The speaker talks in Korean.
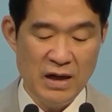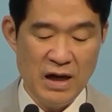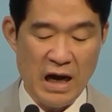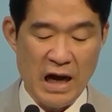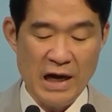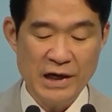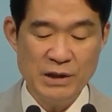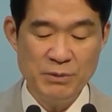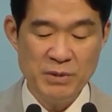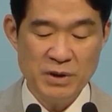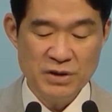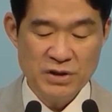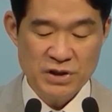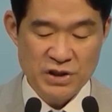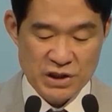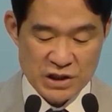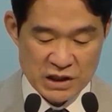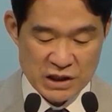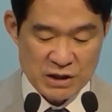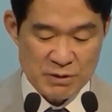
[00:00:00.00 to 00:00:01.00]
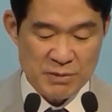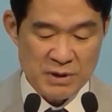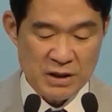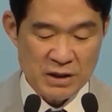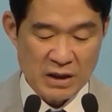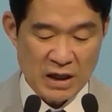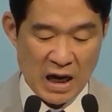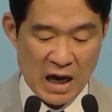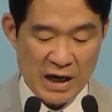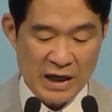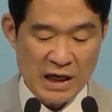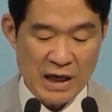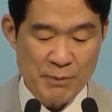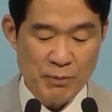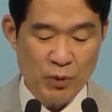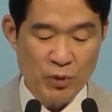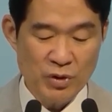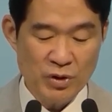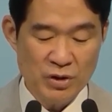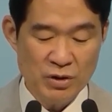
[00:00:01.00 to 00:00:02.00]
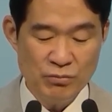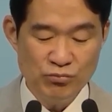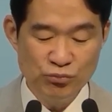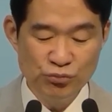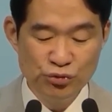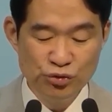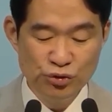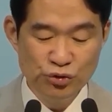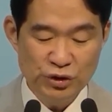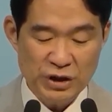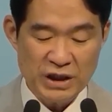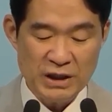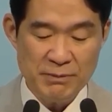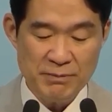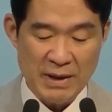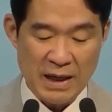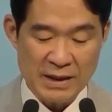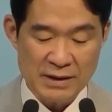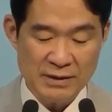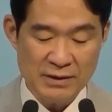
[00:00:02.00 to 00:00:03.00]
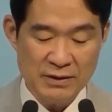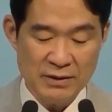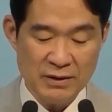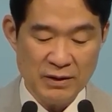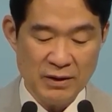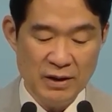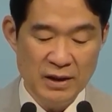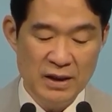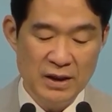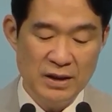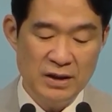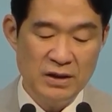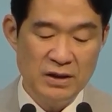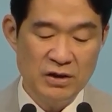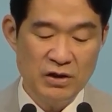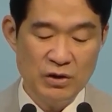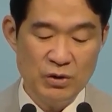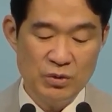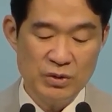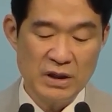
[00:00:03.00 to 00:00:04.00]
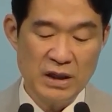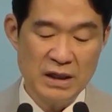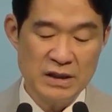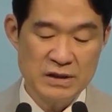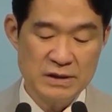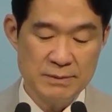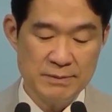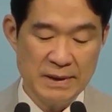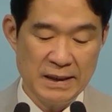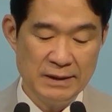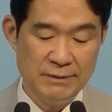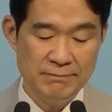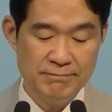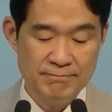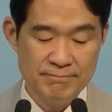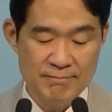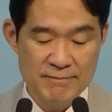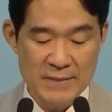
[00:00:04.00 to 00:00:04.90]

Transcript: 아니면 힘이 강해 보이는 무기 많은 거 이걸로도 하지만